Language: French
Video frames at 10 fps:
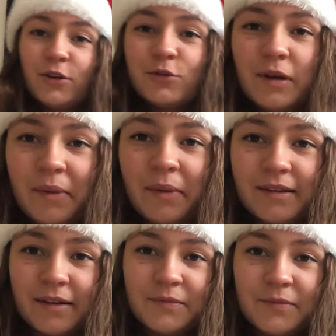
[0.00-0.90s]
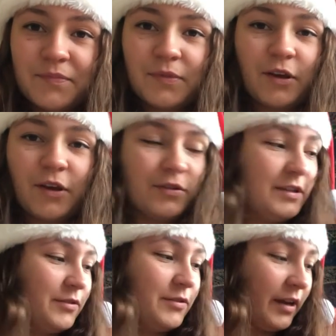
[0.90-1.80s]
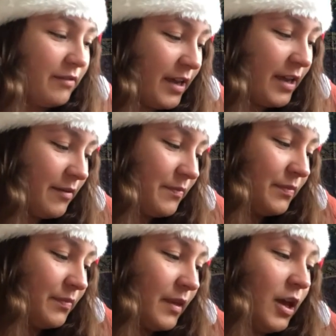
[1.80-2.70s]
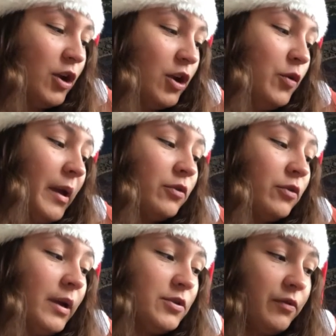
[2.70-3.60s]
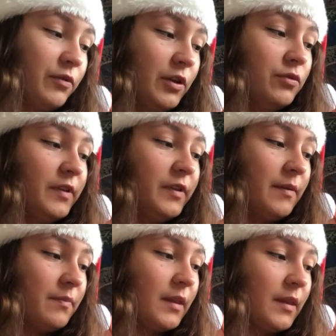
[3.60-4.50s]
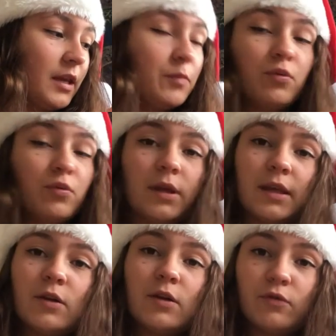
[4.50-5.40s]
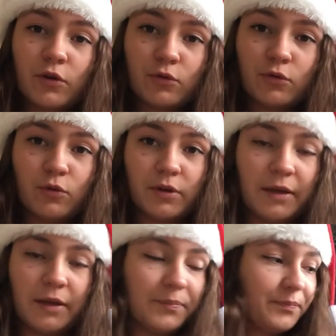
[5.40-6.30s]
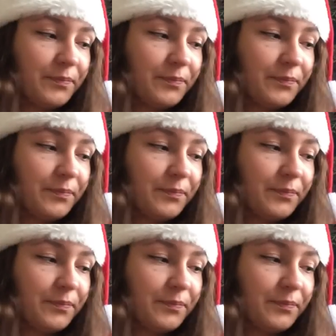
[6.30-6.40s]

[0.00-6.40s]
Tous les matins, quand il se réveille, le Père Noël se fait du thé et puis il ouvre son courrier.